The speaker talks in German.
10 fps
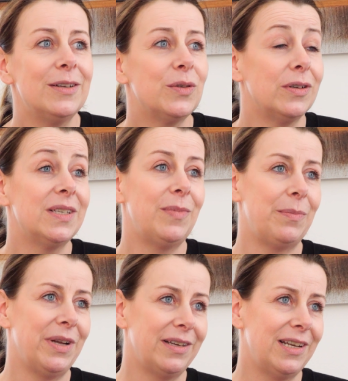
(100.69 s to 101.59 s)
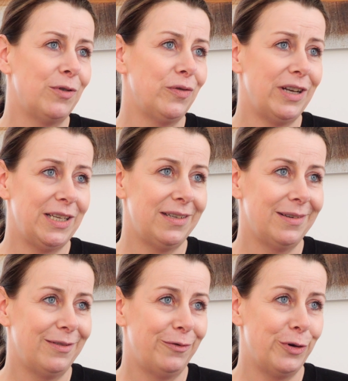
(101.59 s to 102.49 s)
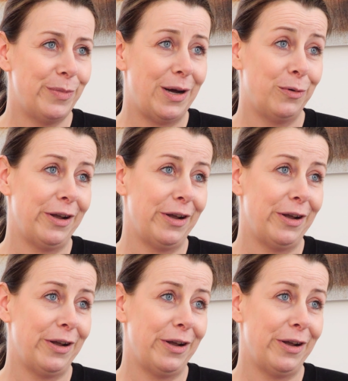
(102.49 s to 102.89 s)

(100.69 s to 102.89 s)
sonst bleibt mein Kinderwunsch vielleicht für immer